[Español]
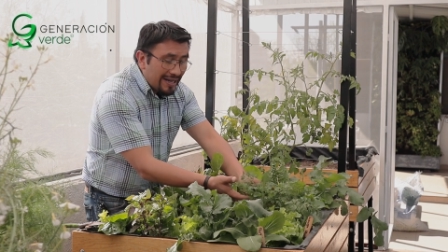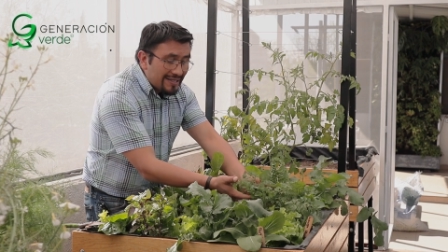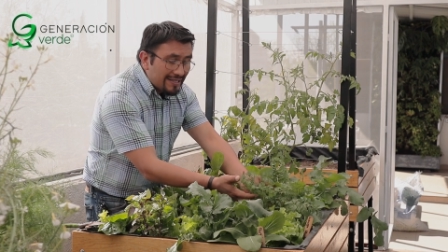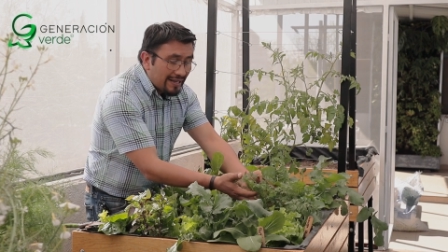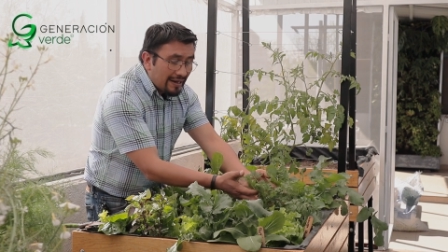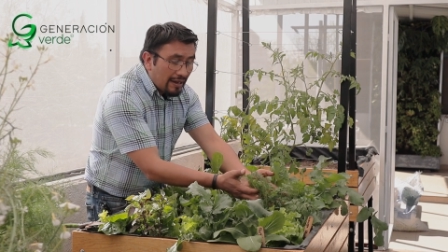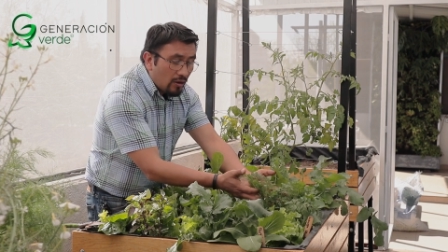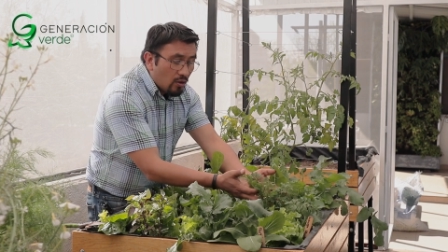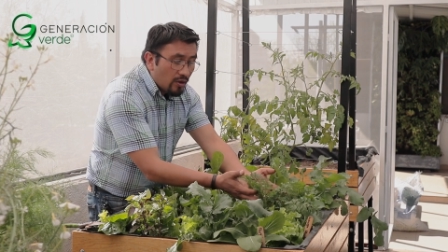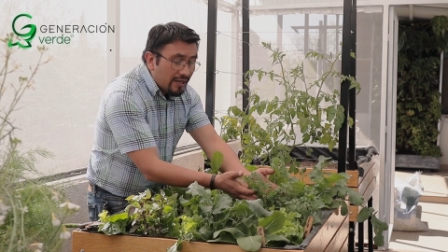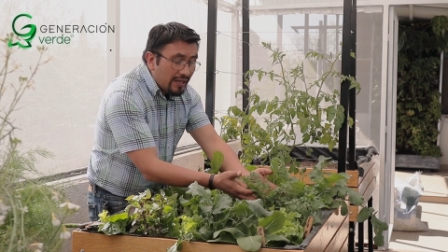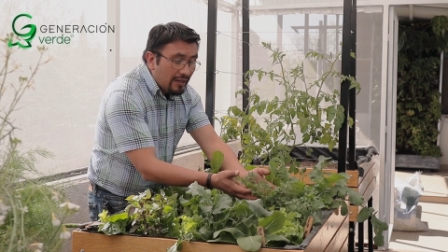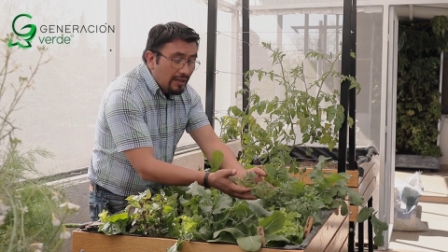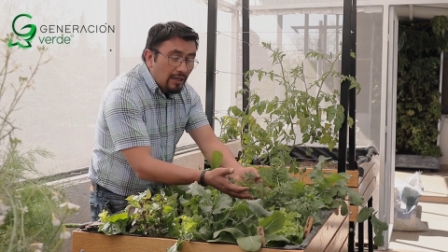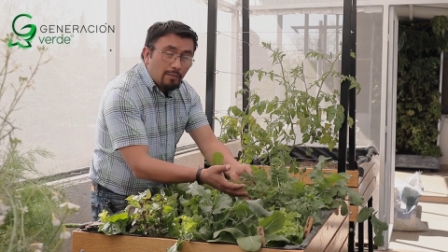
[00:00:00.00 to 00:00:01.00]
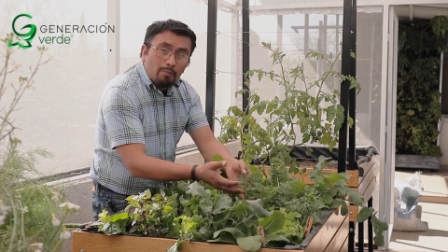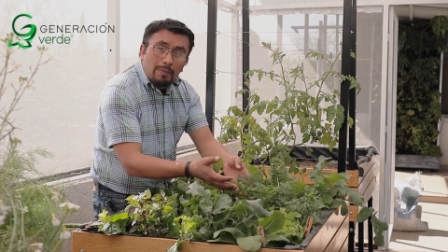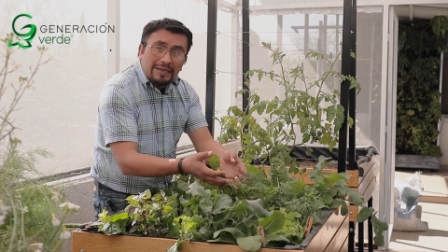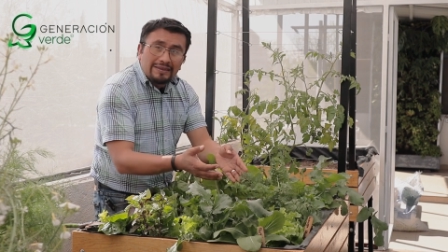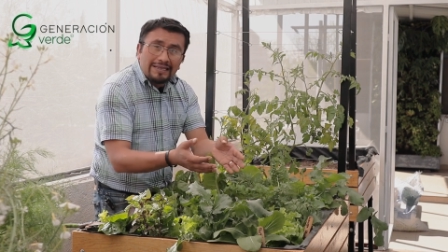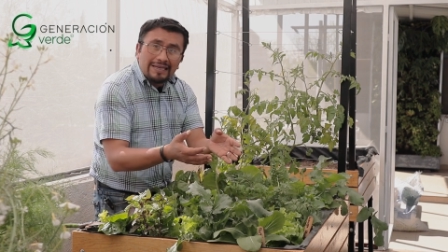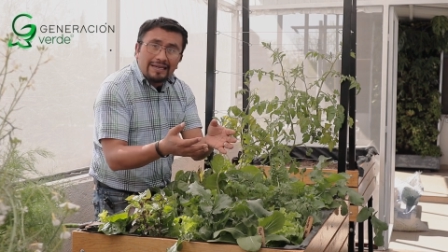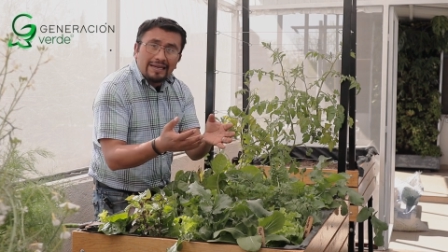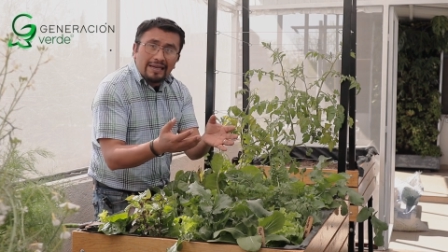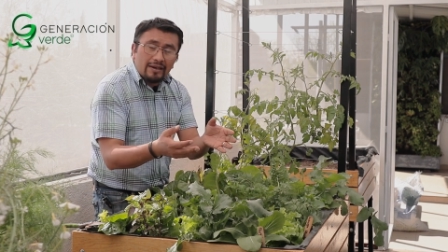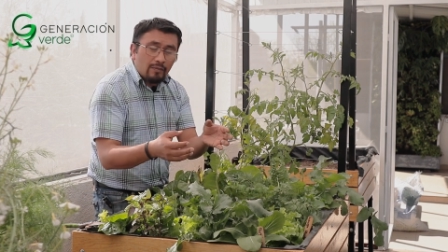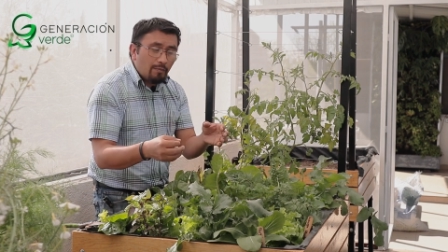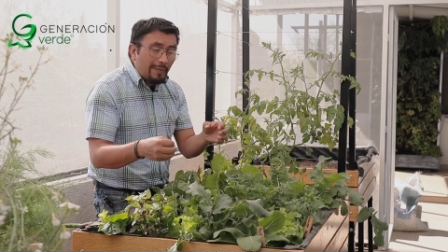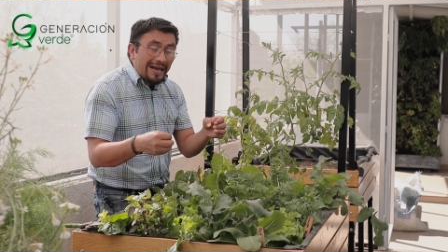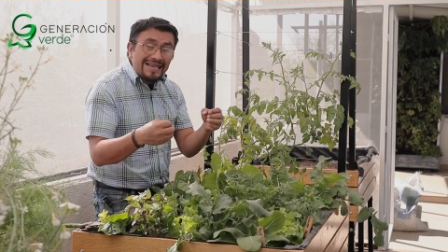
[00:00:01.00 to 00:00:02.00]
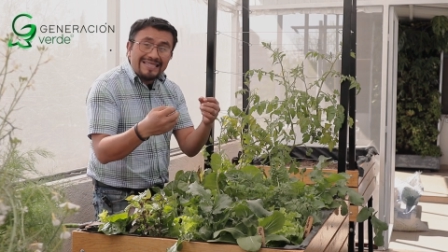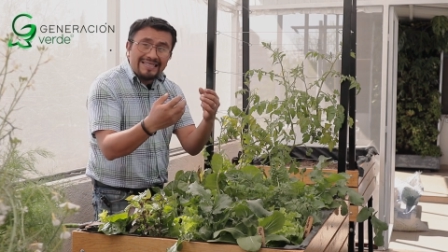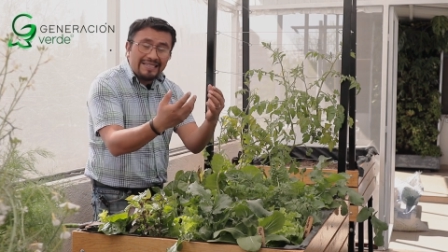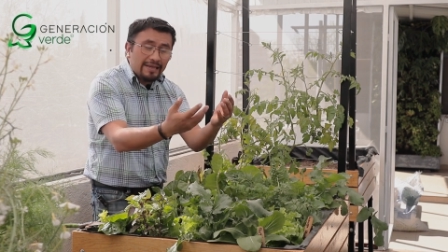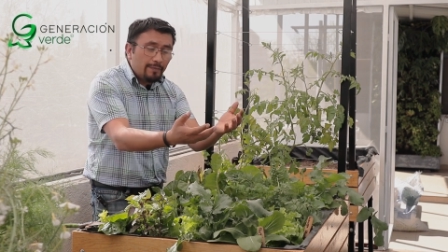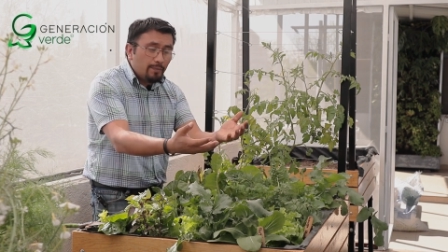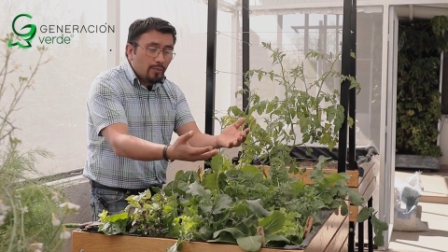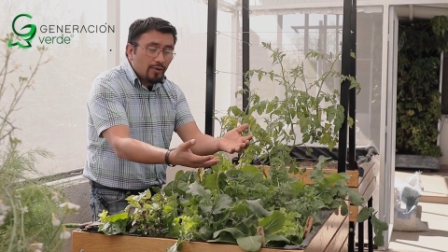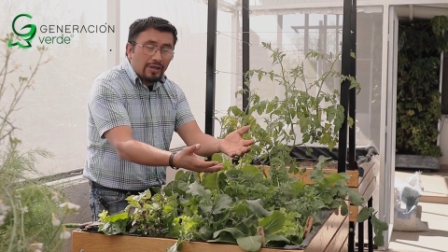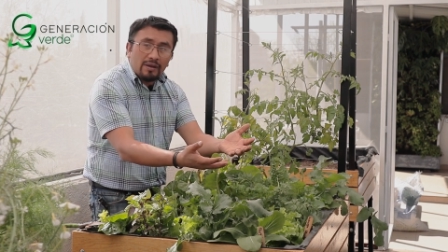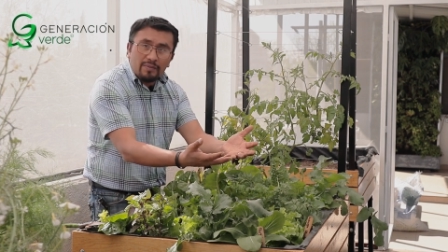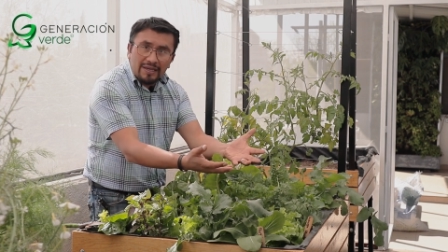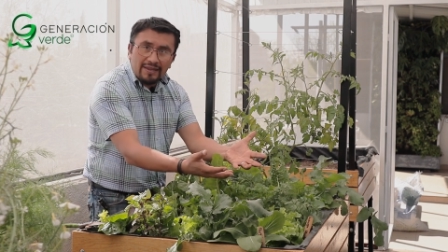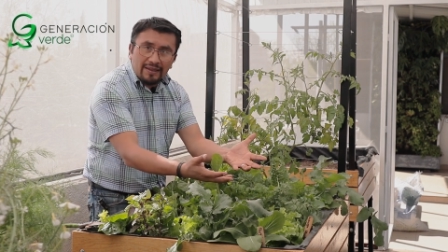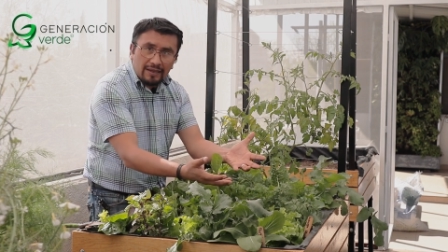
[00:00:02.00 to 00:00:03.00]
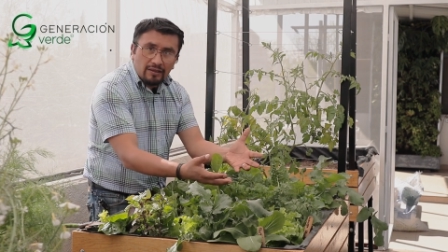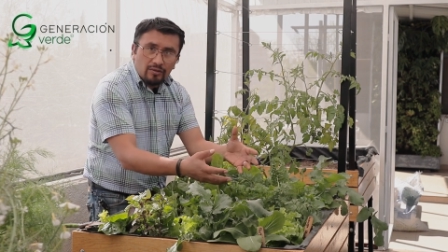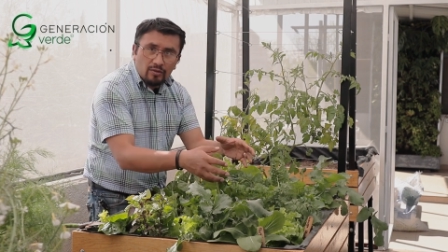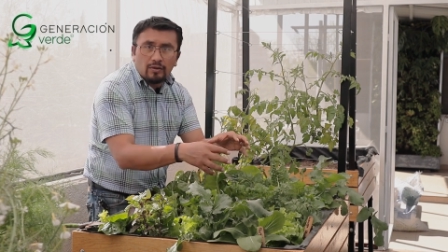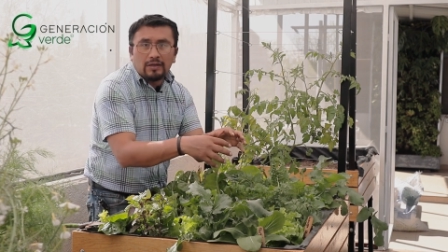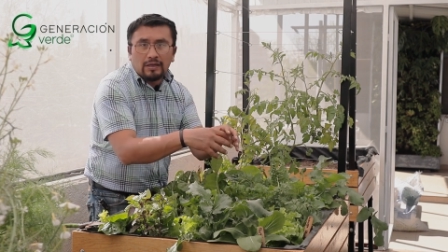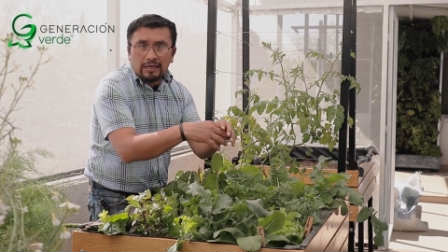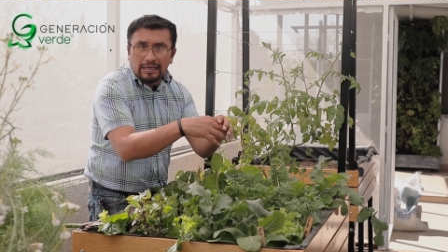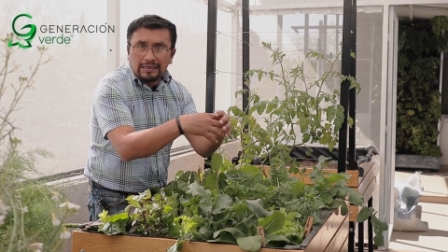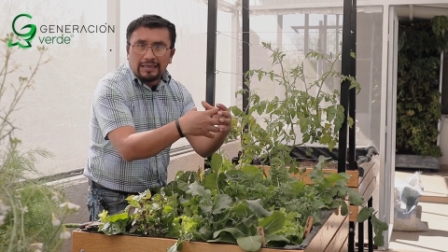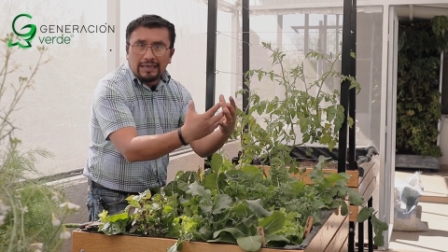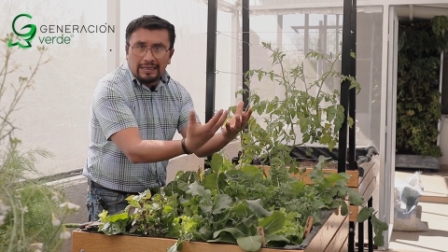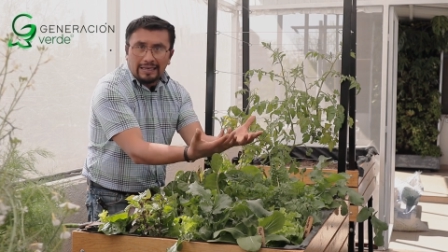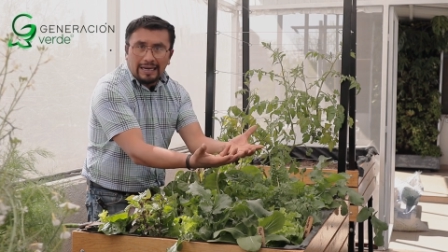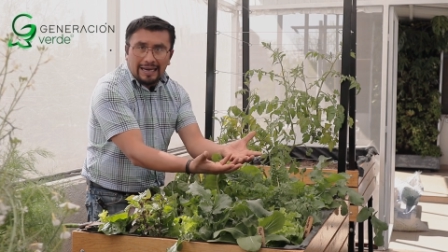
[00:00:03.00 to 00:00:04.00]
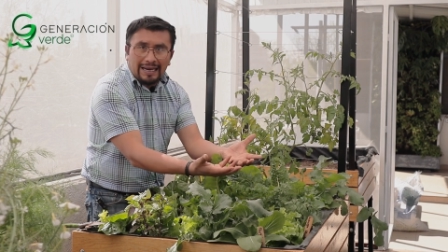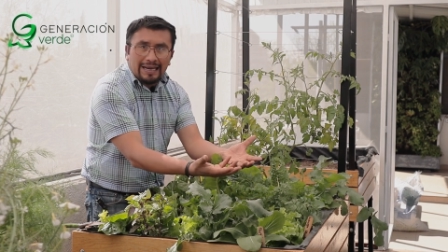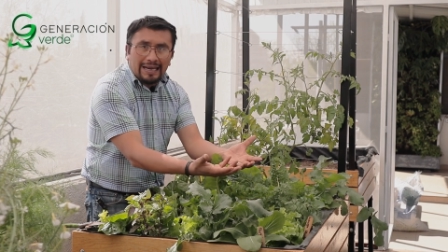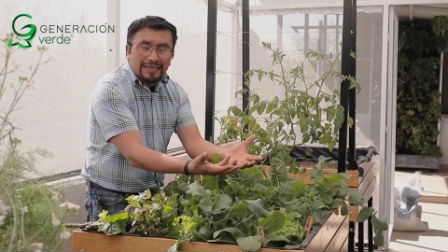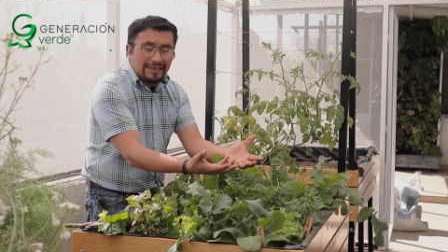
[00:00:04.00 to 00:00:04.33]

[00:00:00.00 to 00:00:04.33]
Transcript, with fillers: una zanahoria va a tener más tiempo de vida en,